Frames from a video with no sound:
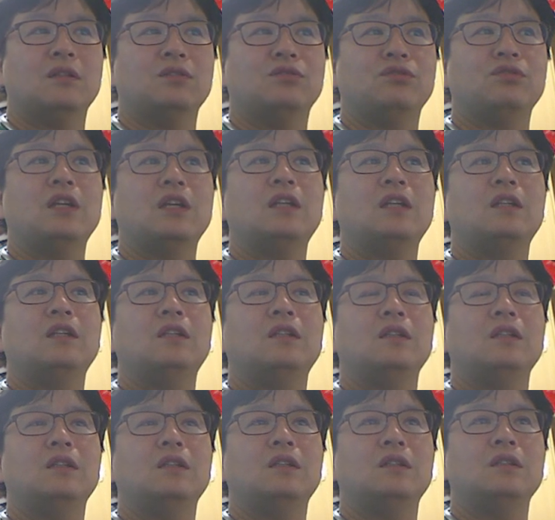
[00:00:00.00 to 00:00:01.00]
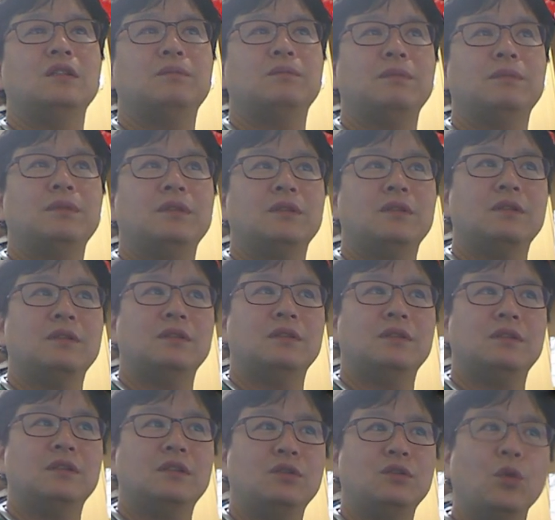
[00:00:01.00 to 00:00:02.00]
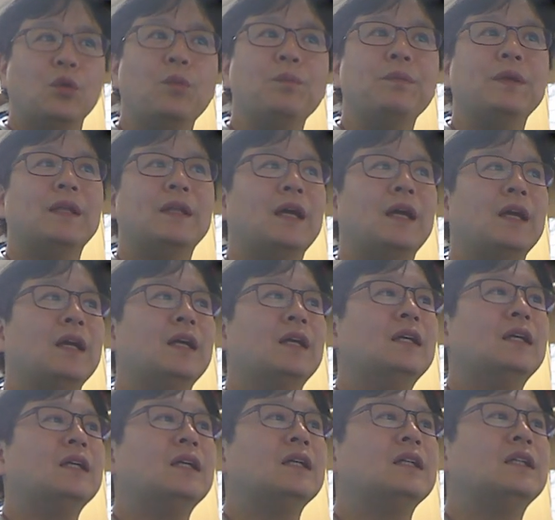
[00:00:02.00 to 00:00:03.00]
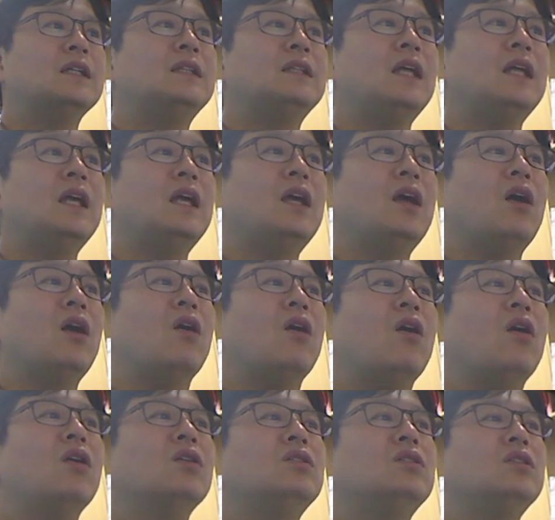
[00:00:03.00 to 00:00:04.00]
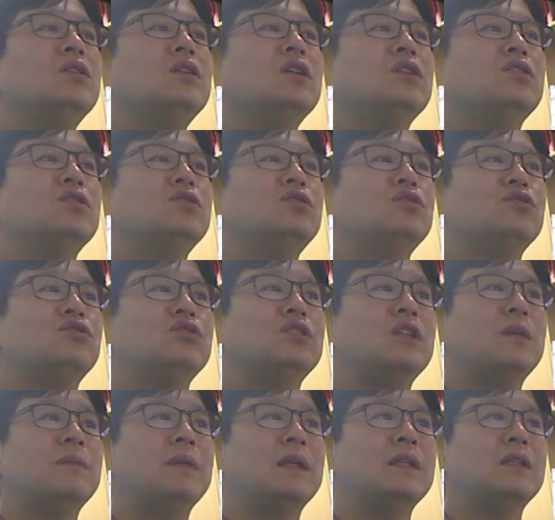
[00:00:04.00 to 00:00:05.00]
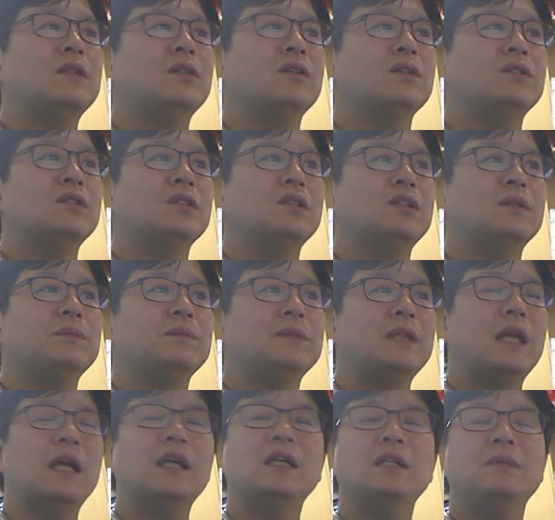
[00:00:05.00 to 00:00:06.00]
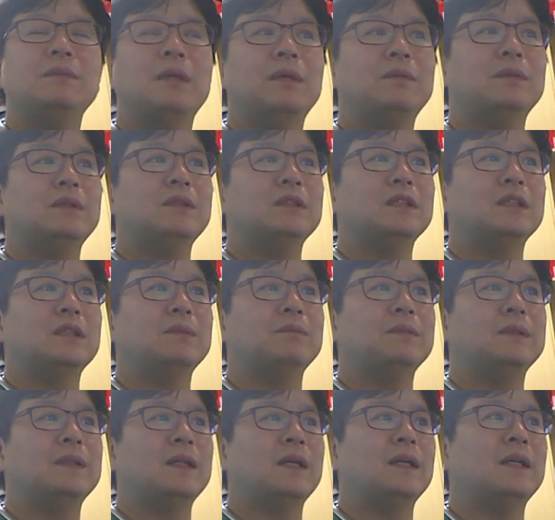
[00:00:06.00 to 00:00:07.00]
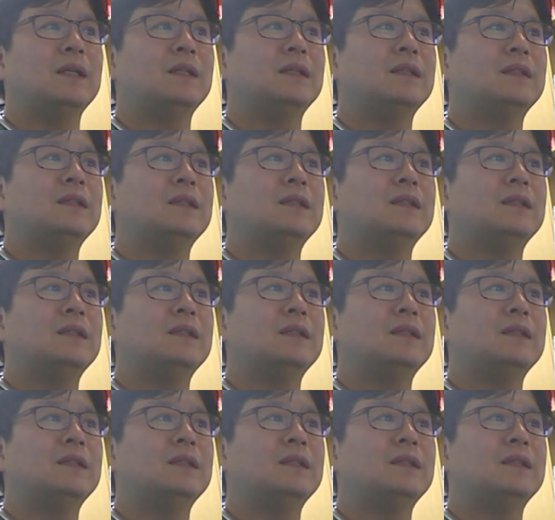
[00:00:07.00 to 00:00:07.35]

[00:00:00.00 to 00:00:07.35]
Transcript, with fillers: 주사를 놓습니다. 그때 엉덩이 근육 주사 맞는 것처럼 따끔함을 느낍니다.